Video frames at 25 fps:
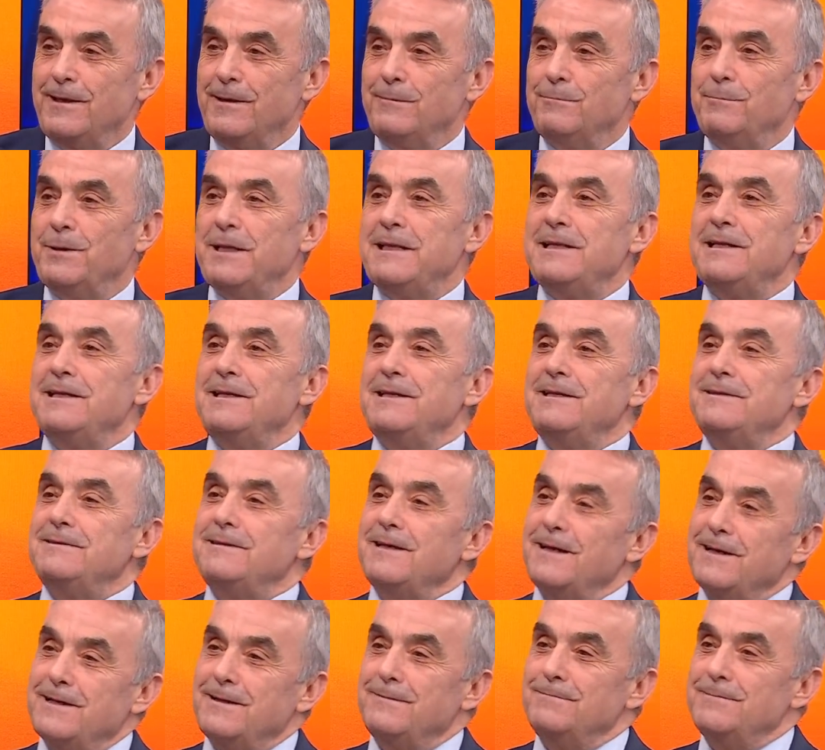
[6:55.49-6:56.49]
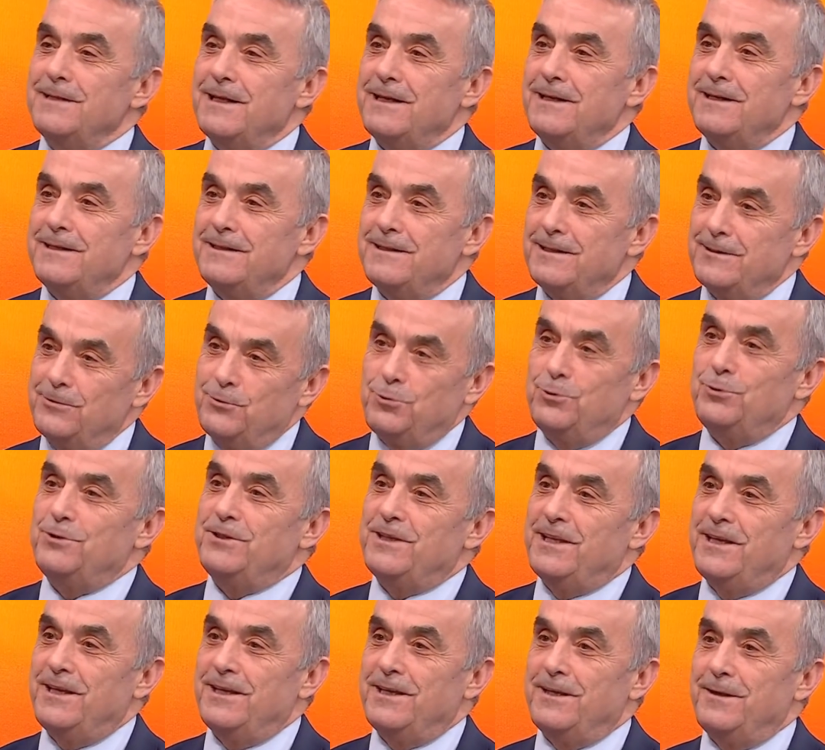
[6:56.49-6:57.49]
belirli takımlara da
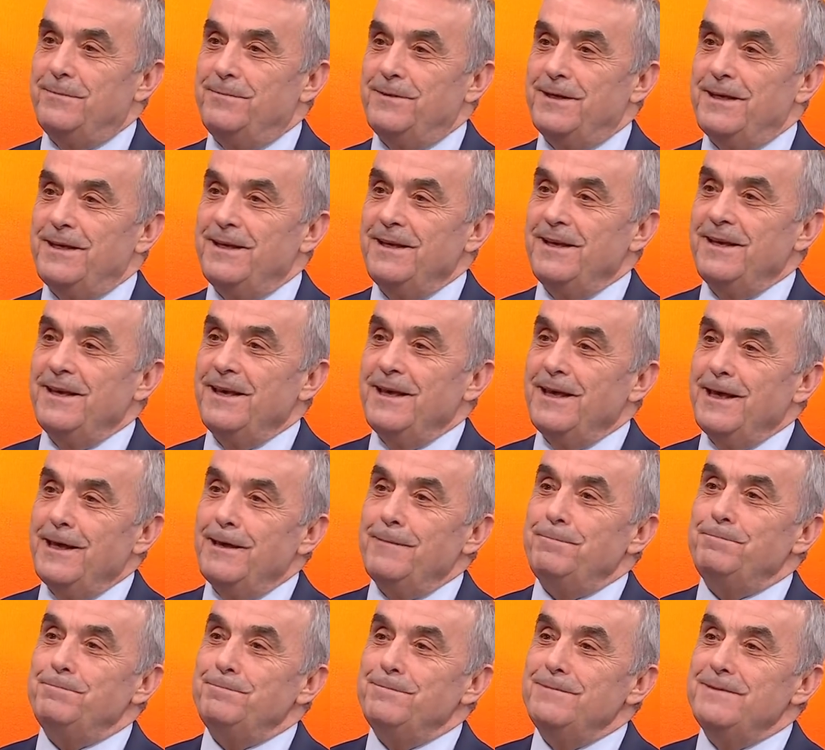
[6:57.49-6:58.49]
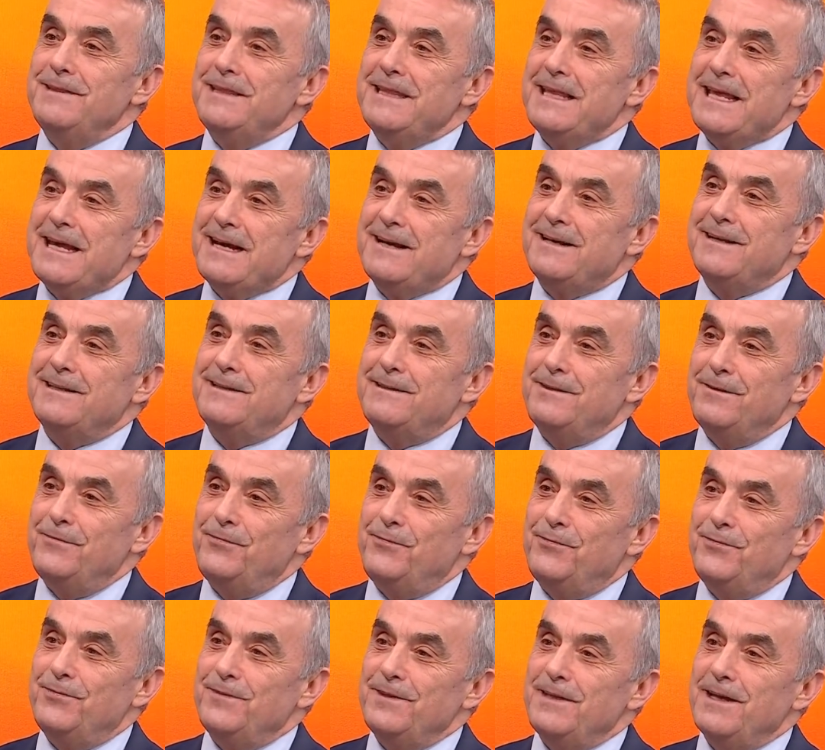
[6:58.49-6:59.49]
Türkiye gibi hep
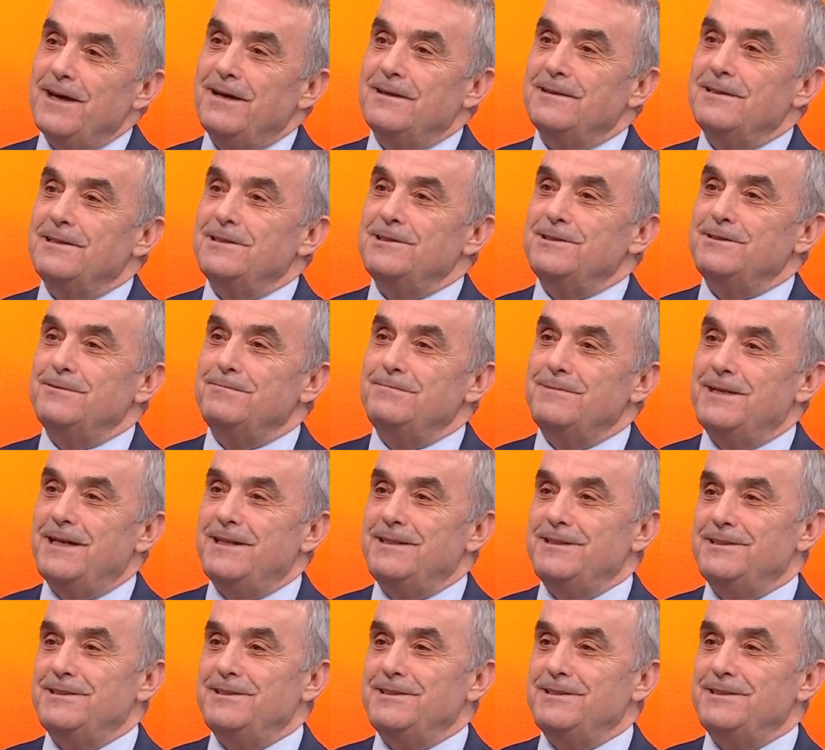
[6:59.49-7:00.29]
negatif yaklaşımlar